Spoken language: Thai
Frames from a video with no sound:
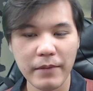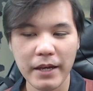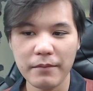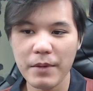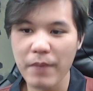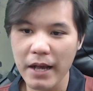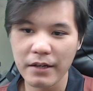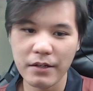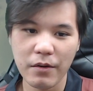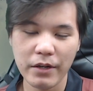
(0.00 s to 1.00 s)
ไปไม่มาก
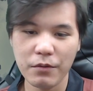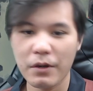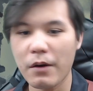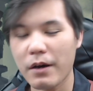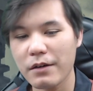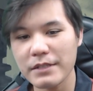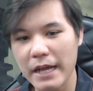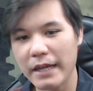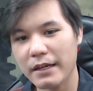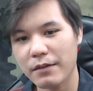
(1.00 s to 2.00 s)
ก็น้อยคงเข้าเข้าใจ
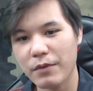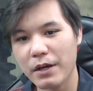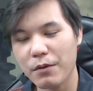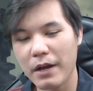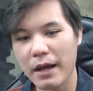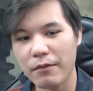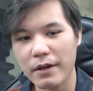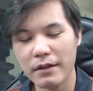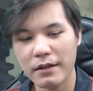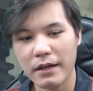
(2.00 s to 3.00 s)
กันว่าคร่าวๆ
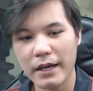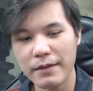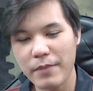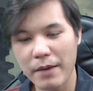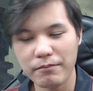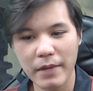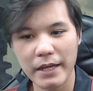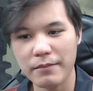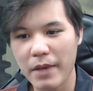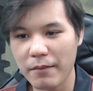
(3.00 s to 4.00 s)
ว่าไอแบบใหม่
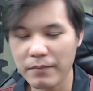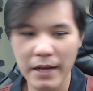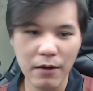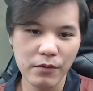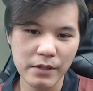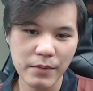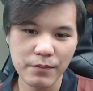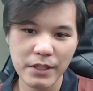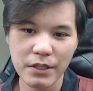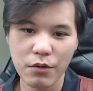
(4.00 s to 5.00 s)
แบบเก่าเนี่ยมัน
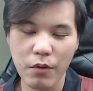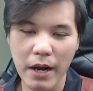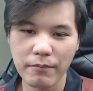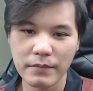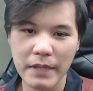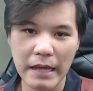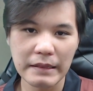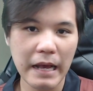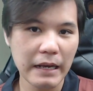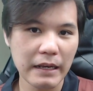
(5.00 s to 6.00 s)
มีความแตก
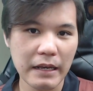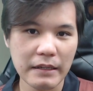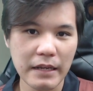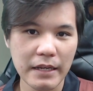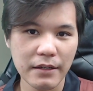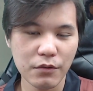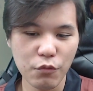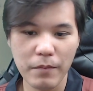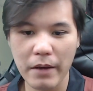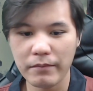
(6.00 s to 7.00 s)
ต่างกันใน
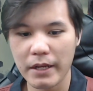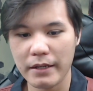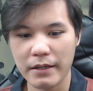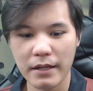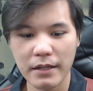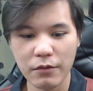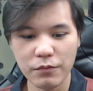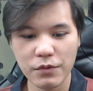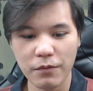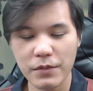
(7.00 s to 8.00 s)
รูปแบบไหนนะถ้าคุ
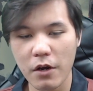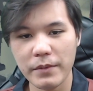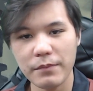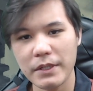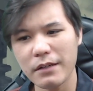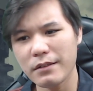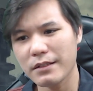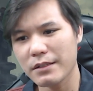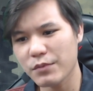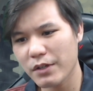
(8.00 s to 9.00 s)
ณผู้ชมชอบคลิปนี้ก็อย่า
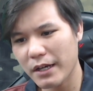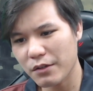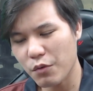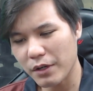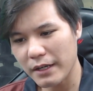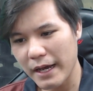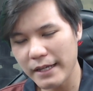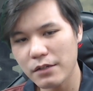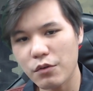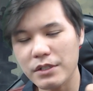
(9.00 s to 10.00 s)
ลืมช่วยกันกดไล
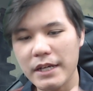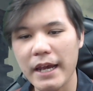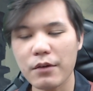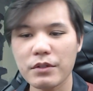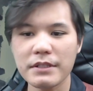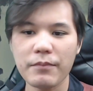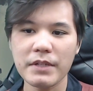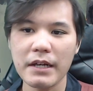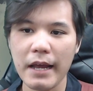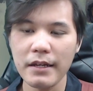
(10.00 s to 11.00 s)
ค์ กดแชร์กด
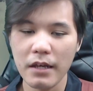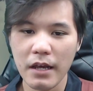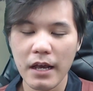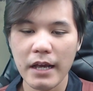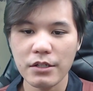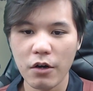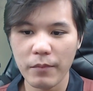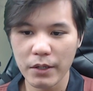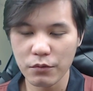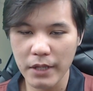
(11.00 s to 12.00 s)
Subscribe ให้ช่องห
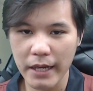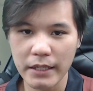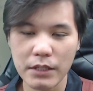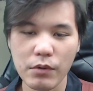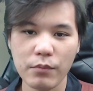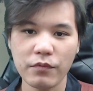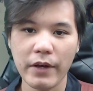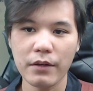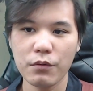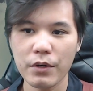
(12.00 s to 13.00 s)
มากลูกไทยคำว่าผู้
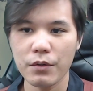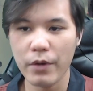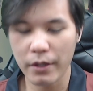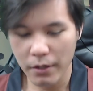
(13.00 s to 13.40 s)
ใฝ่รู้กันด้วย